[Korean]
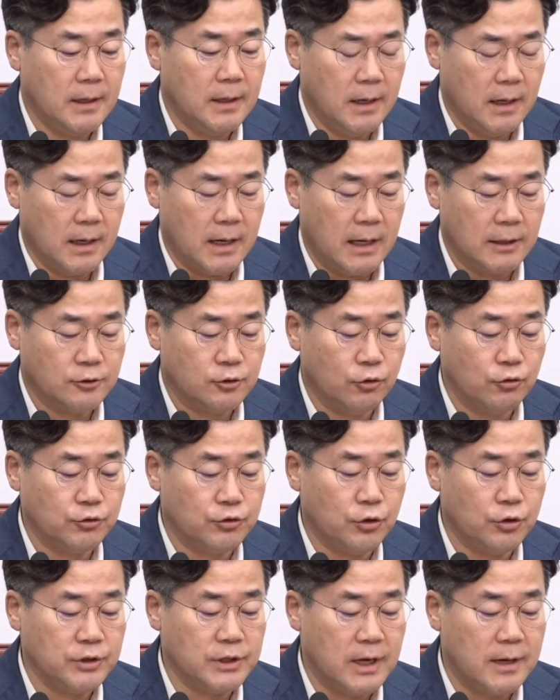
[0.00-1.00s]
강서구
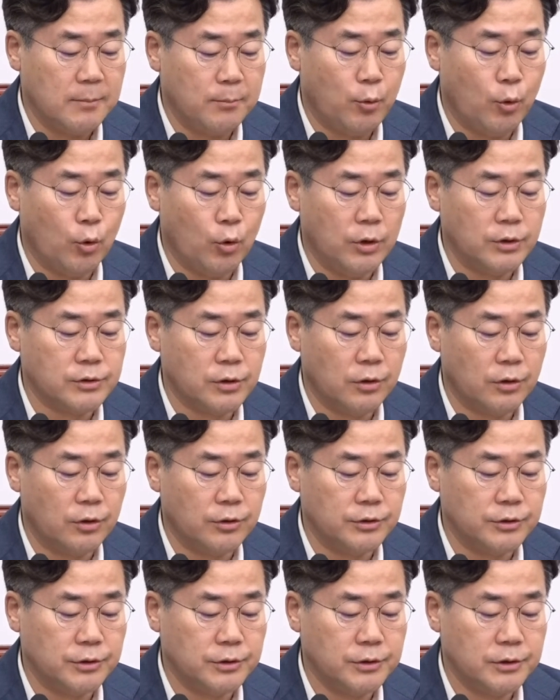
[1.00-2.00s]
청장
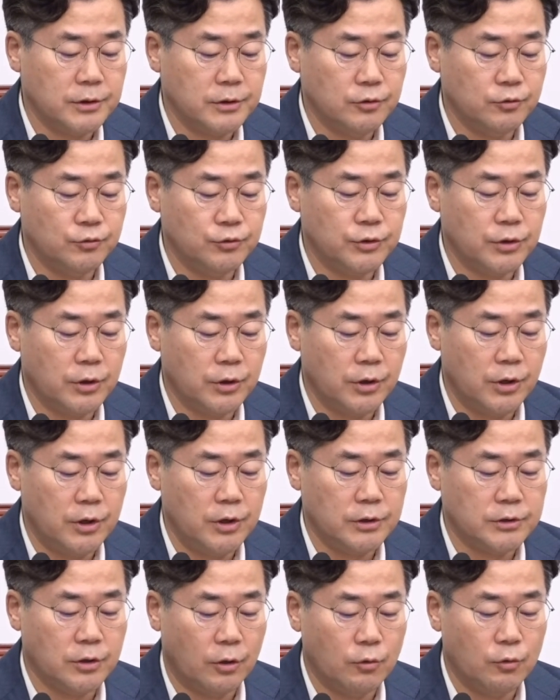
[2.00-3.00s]
보궐선거는
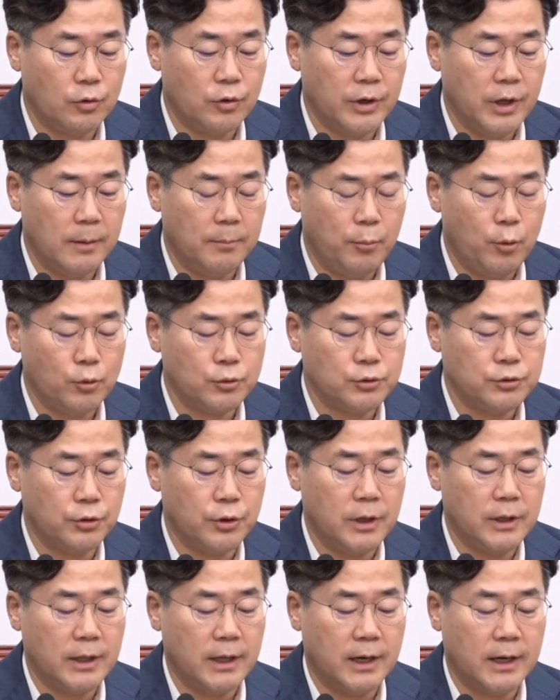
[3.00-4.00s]
윤석열 정권의
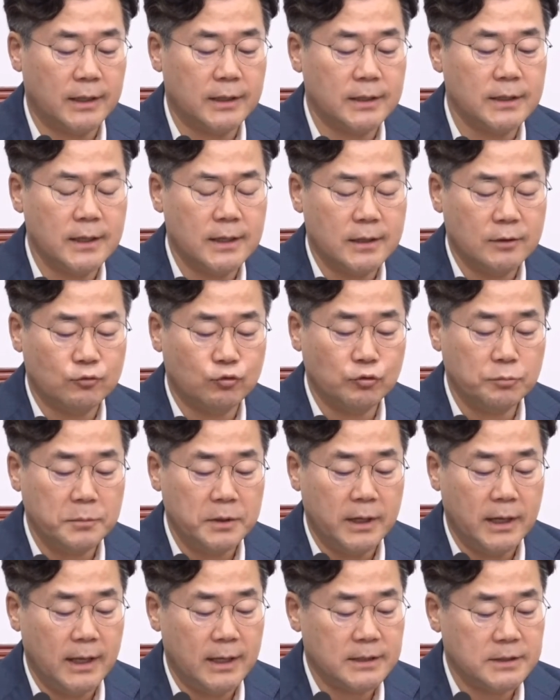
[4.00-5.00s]
폭정에 대한
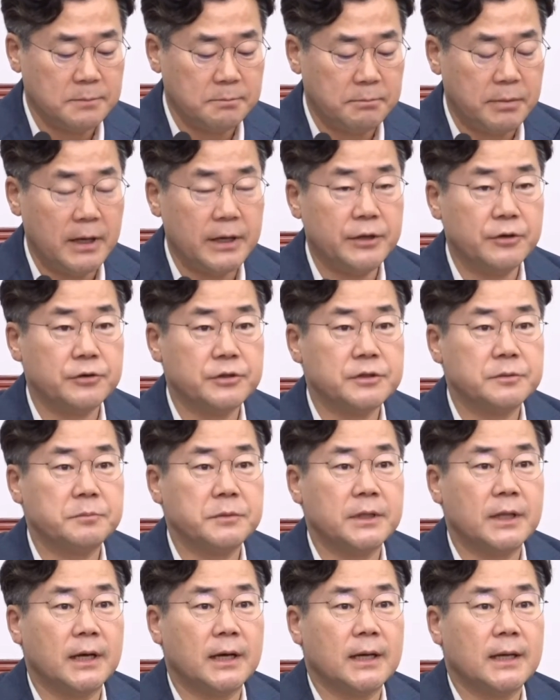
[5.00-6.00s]
국민의
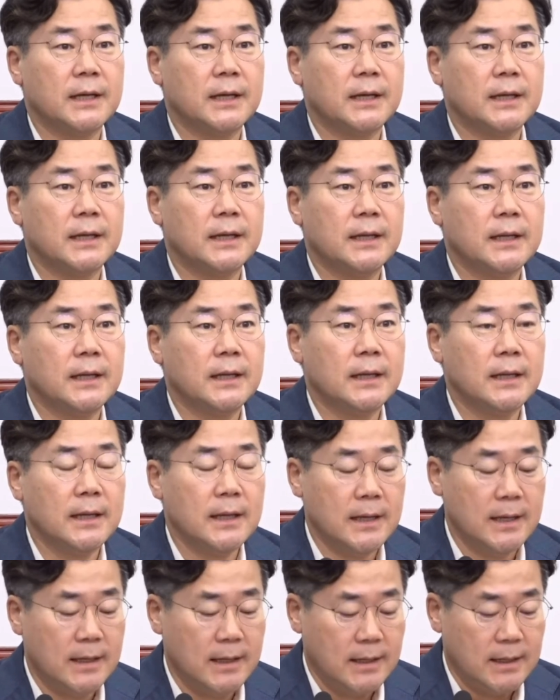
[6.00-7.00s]
심판이었습니다.
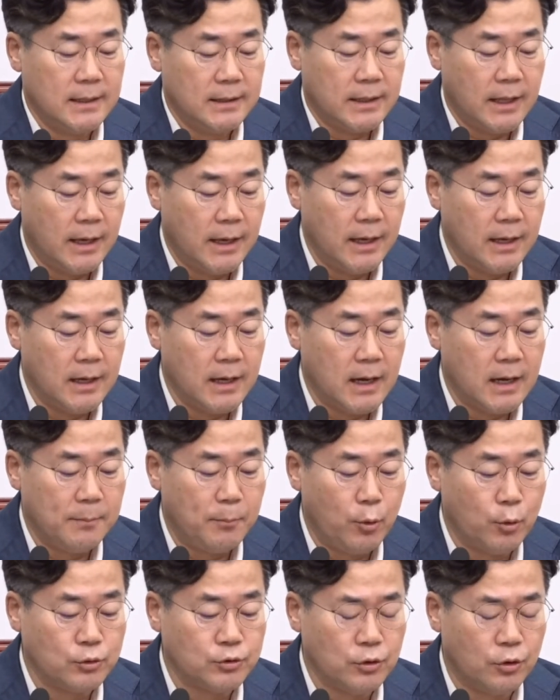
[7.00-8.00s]
태행과
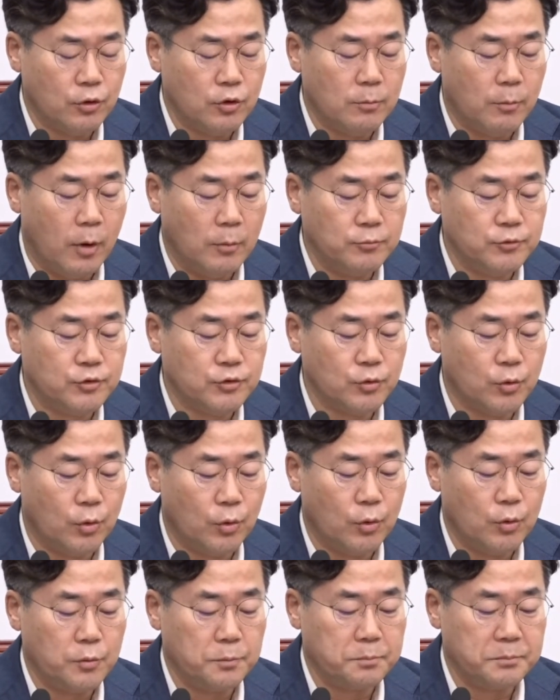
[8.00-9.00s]
폭정을
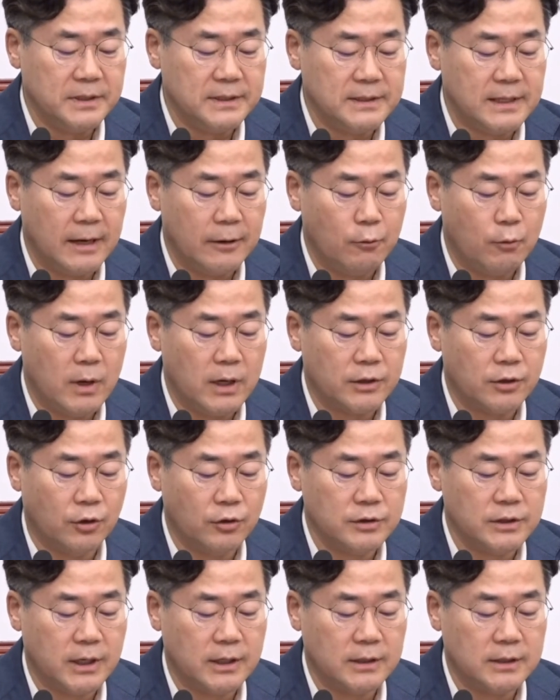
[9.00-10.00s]
멈추고 민생과
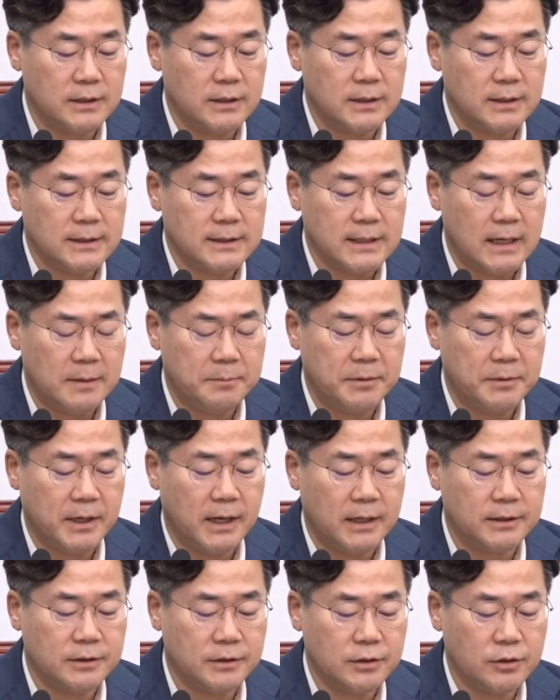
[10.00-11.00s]
경제를
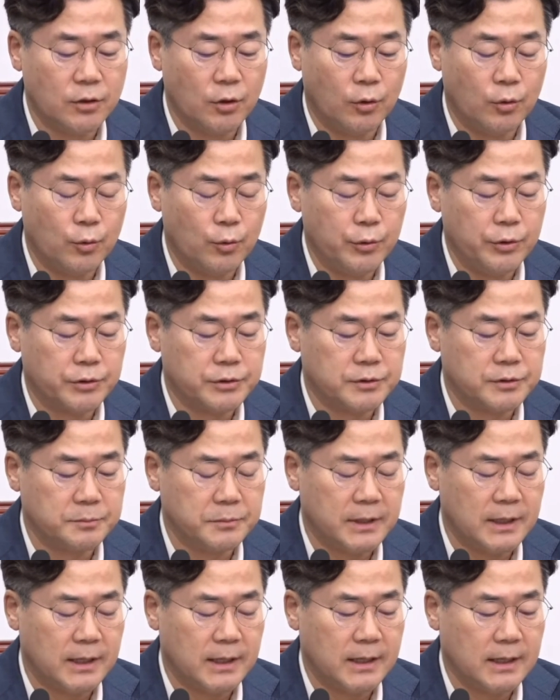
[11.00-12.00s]
살피라는 경고였습니다.